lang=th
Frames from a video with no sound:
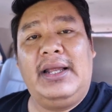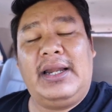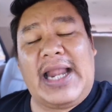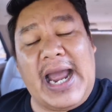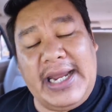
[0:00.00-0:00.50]

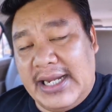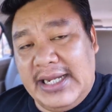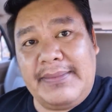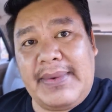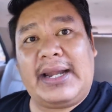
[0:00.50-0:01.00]
หลายค
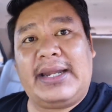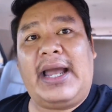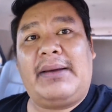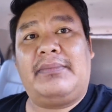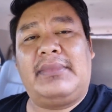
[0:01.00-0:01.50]
ดีมากนะค
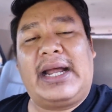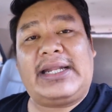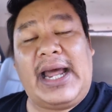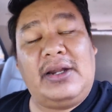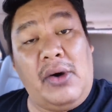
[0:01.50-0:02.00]
รับ หลัก
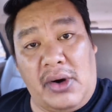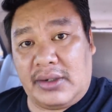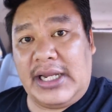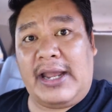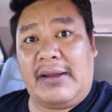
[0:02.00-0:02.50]
ฐานอ่อน
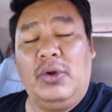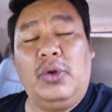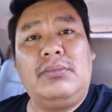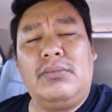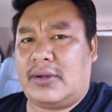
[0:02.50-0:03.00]
นะครับหลุ
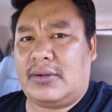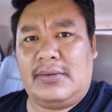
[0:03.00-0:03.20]
ดหมด